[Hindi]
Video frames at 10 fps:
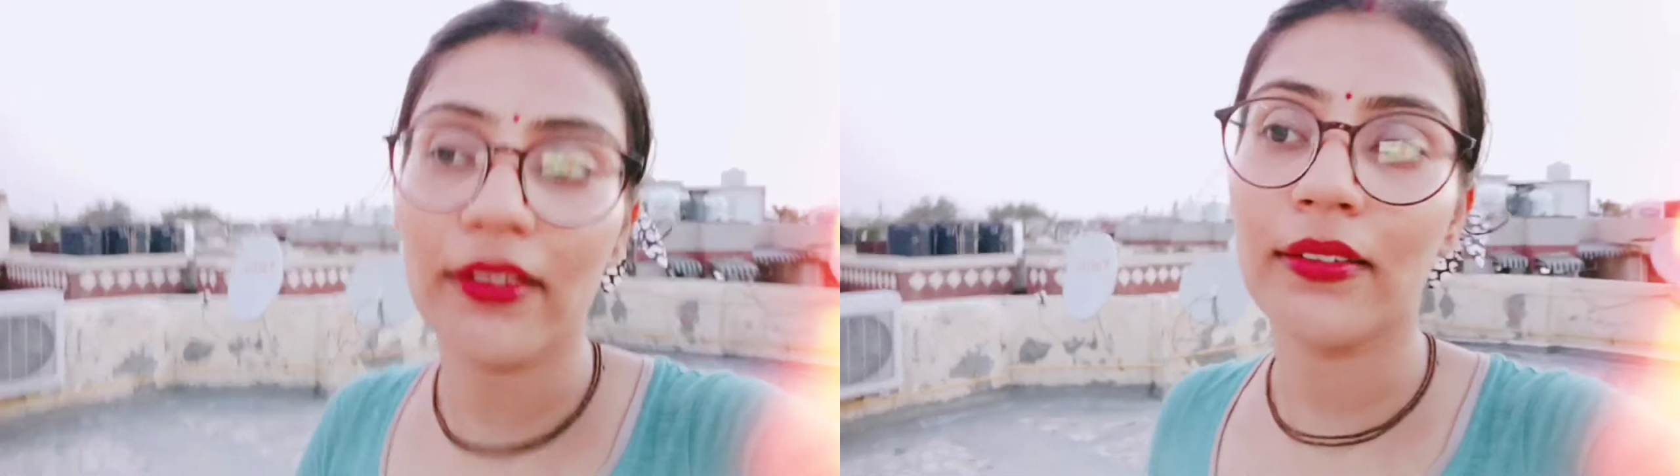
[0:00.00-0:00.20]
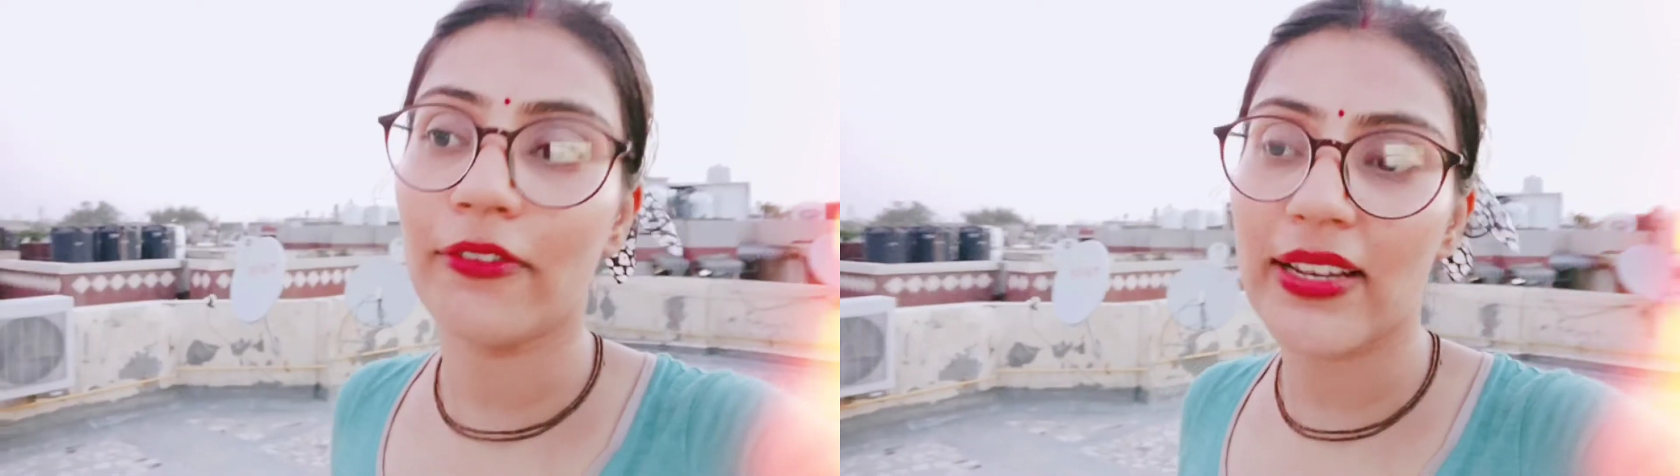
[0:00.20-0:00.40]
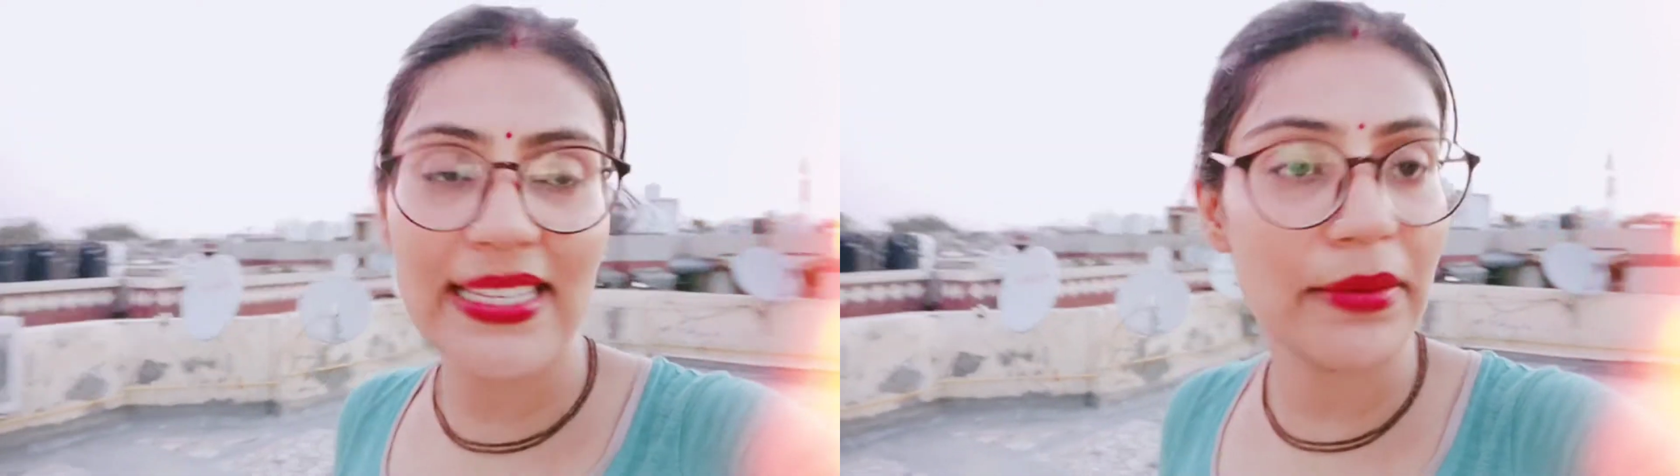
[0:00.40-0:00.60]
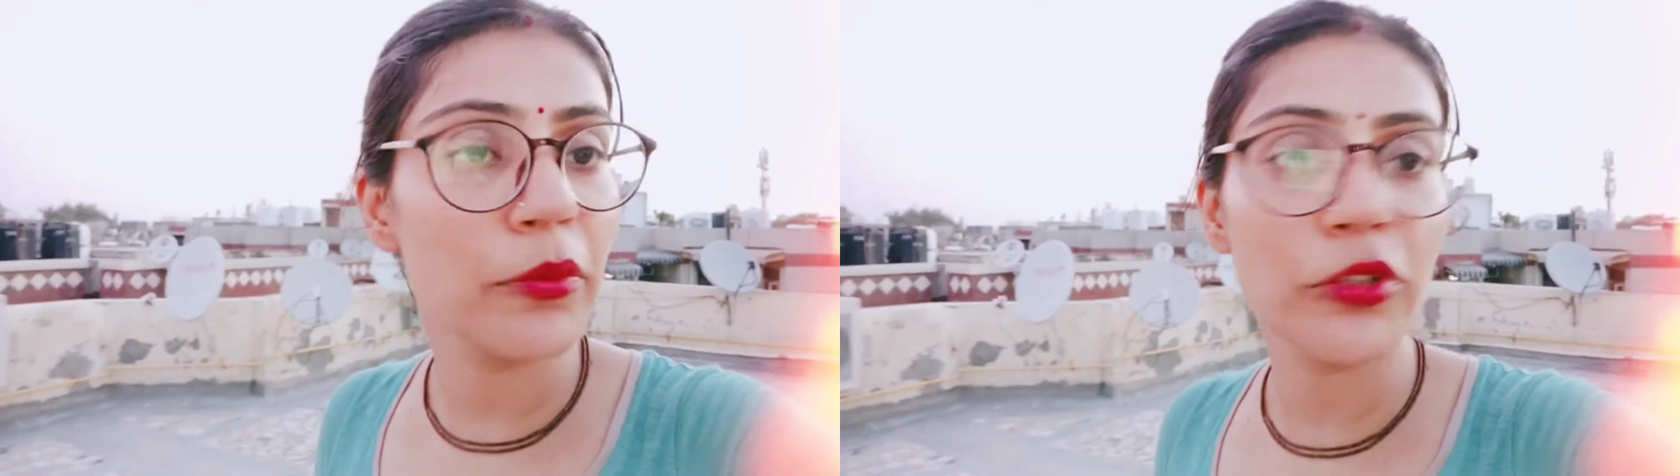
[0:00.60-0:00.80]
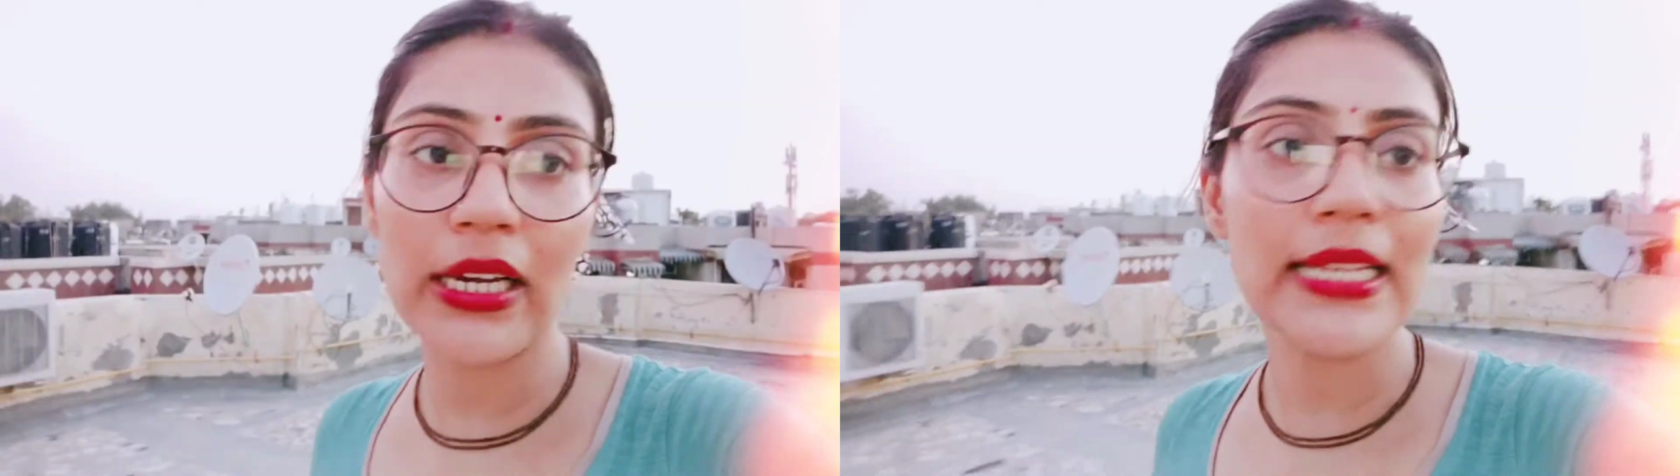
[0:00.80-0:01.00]
वैसे भी
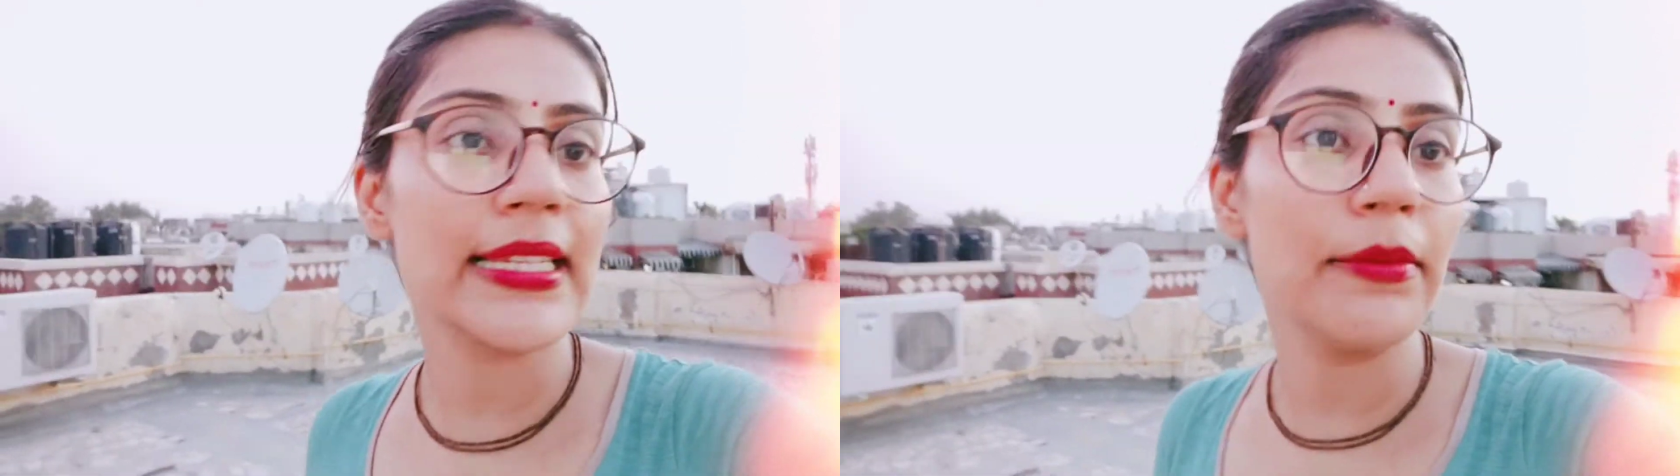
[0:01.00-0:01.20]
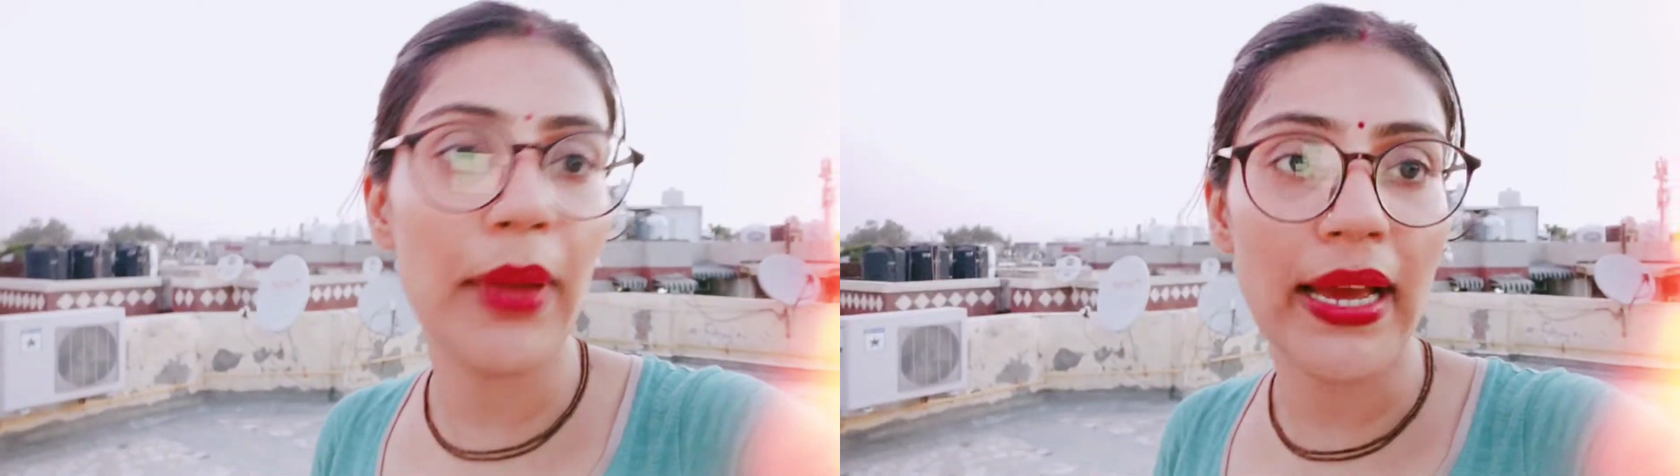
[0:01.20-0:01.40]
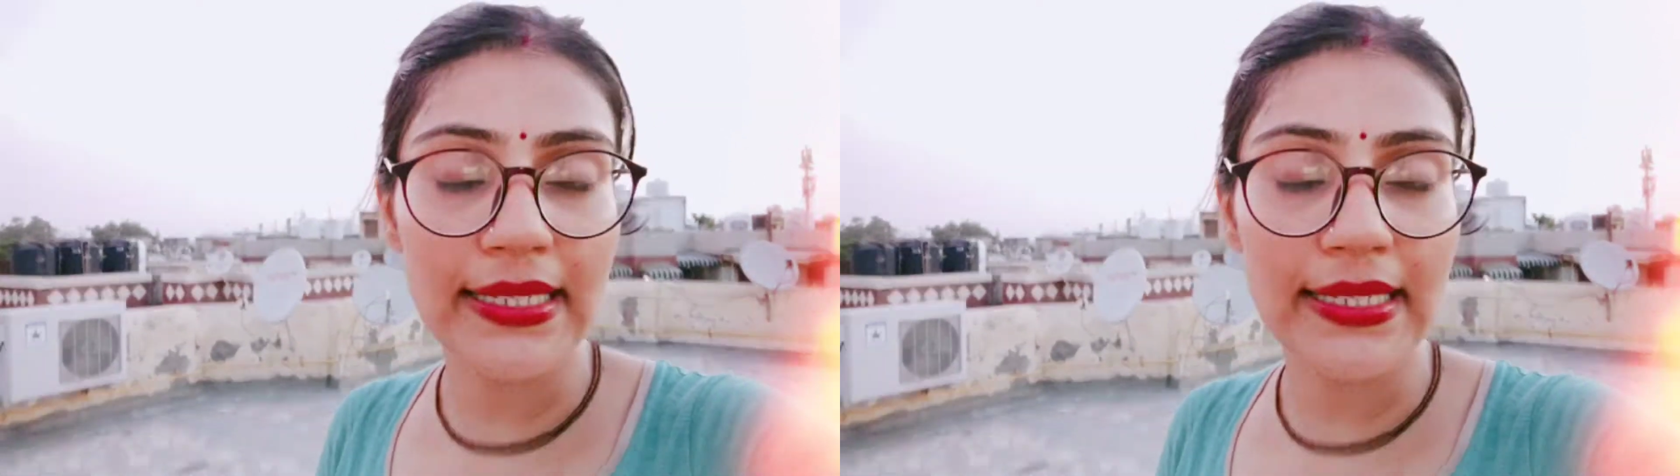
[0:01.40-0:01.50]
मुझे लहसुन प्याज